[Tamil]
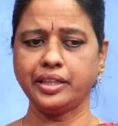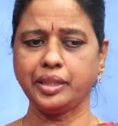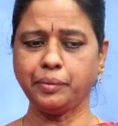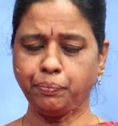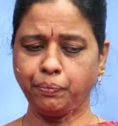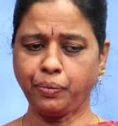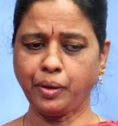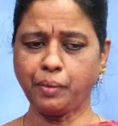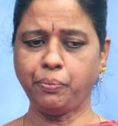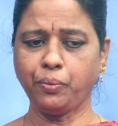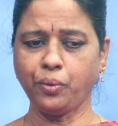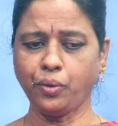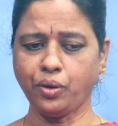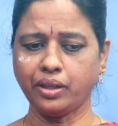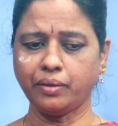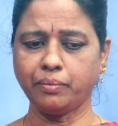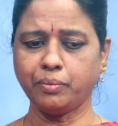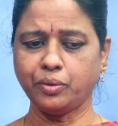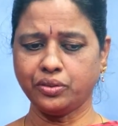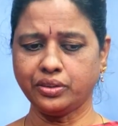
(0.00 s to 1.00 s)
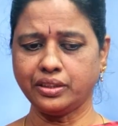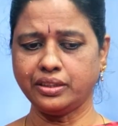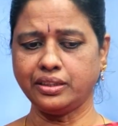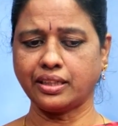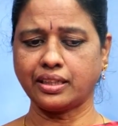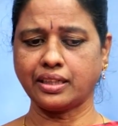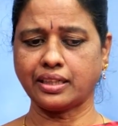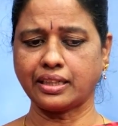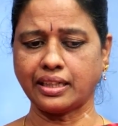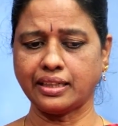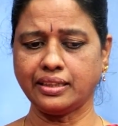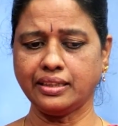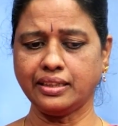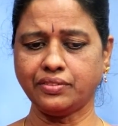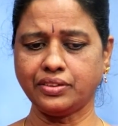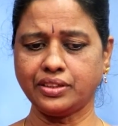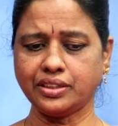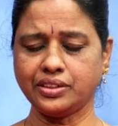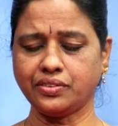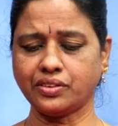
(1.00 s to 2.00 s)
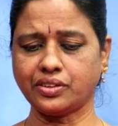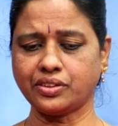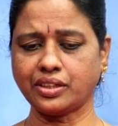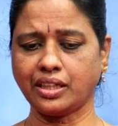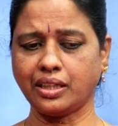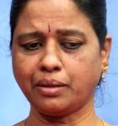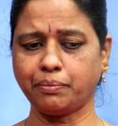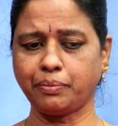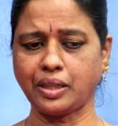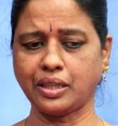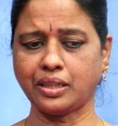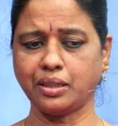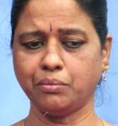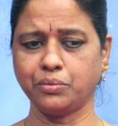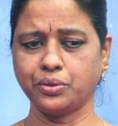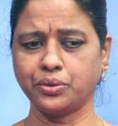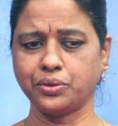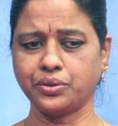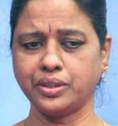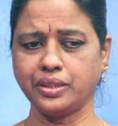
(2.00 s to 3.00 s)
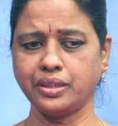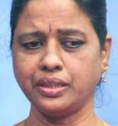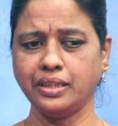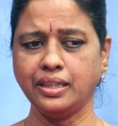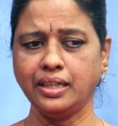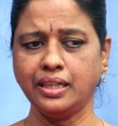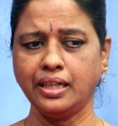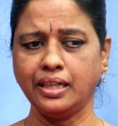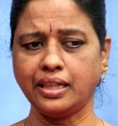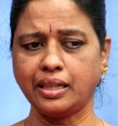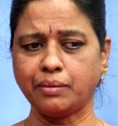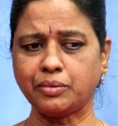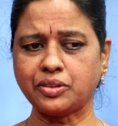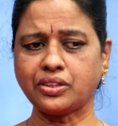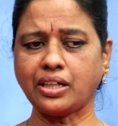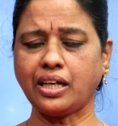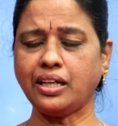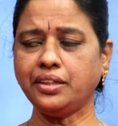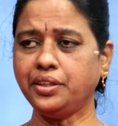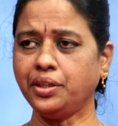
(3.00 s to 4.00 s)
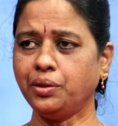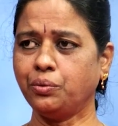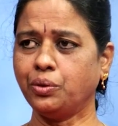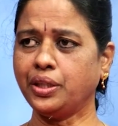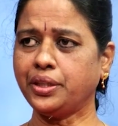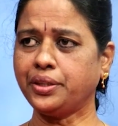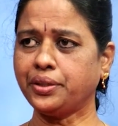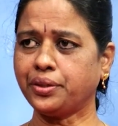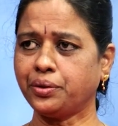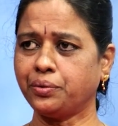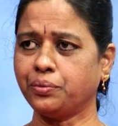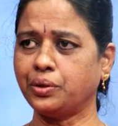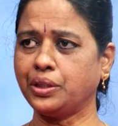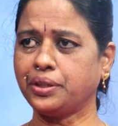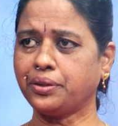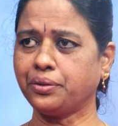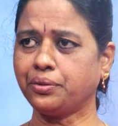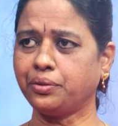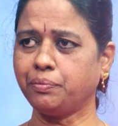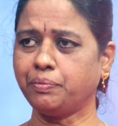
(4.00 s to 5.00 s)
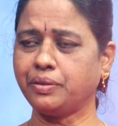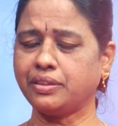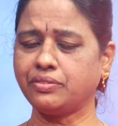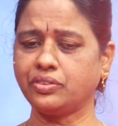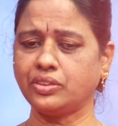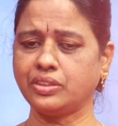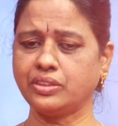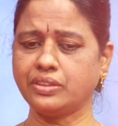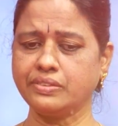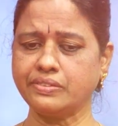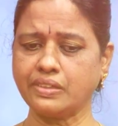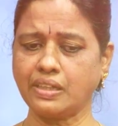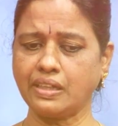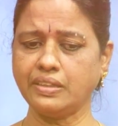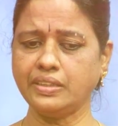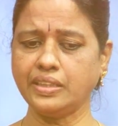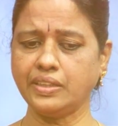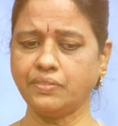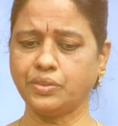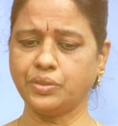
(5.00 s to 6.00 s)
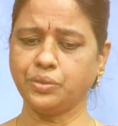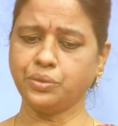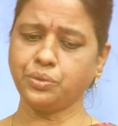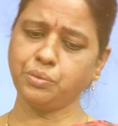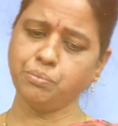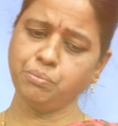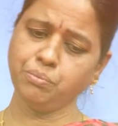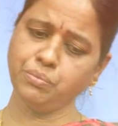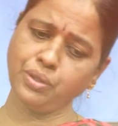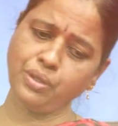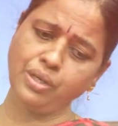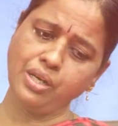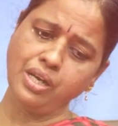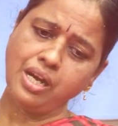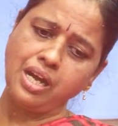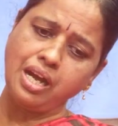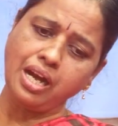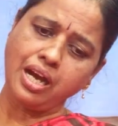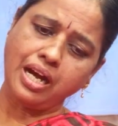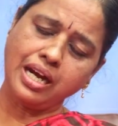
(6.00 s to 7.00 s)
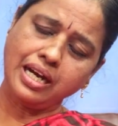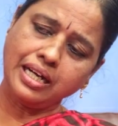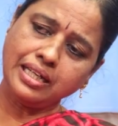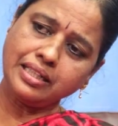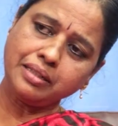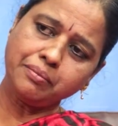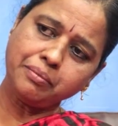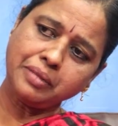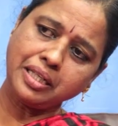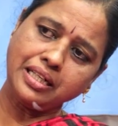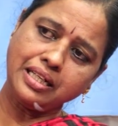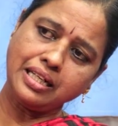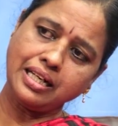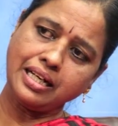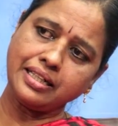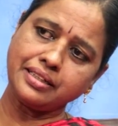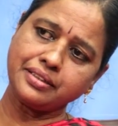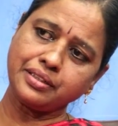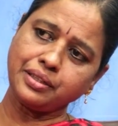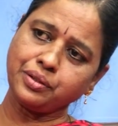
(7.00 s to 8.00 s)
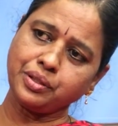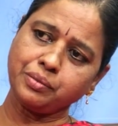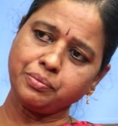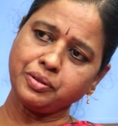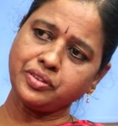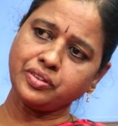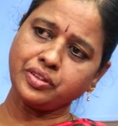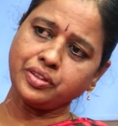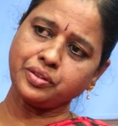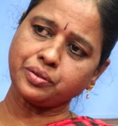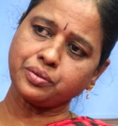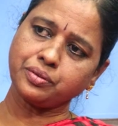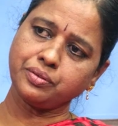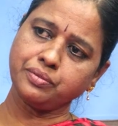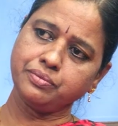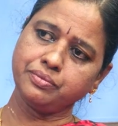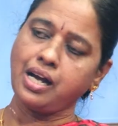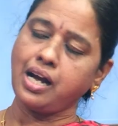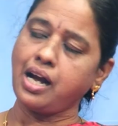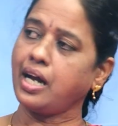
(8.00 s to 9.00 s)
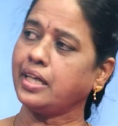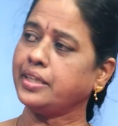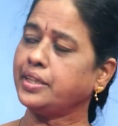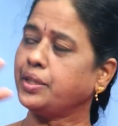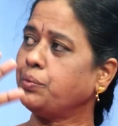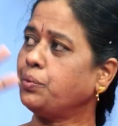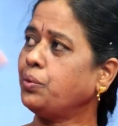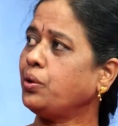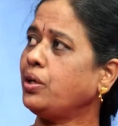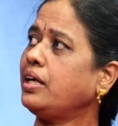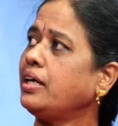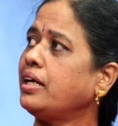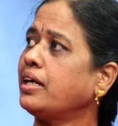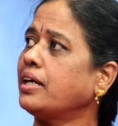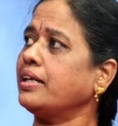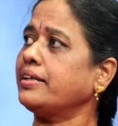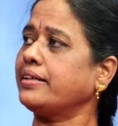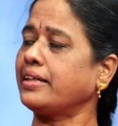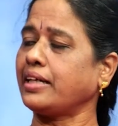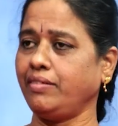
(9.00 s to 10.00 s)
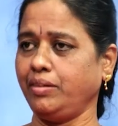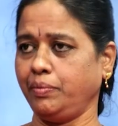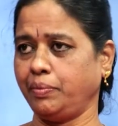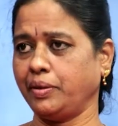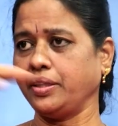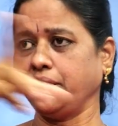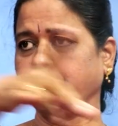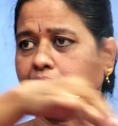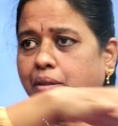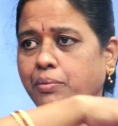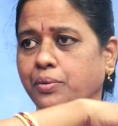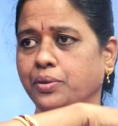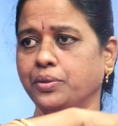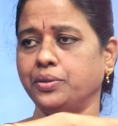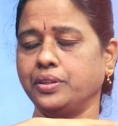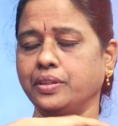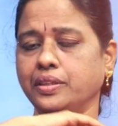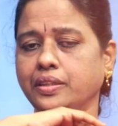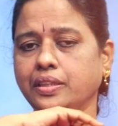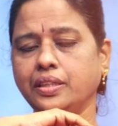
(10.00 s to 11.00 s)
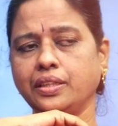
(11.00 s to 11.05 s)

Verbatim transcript: இப்போ போகும்போது இந்த கடந்த இருபத்தஞ்சி வருஷங்களை பார்க்கும்போது நம்ம சாதியை ஒழிக்கிறோம் ஒழிக்கிறோம்னு பேசிட்டு சாதியை வந்து ரொம்ப ஆழமாக எல்லா இடத்துலையும் கொண்டு போய் சேர்த்துருக்கோம் அந்த ஊரில் நாங்கள் ட்ராவல் பண்ணின போது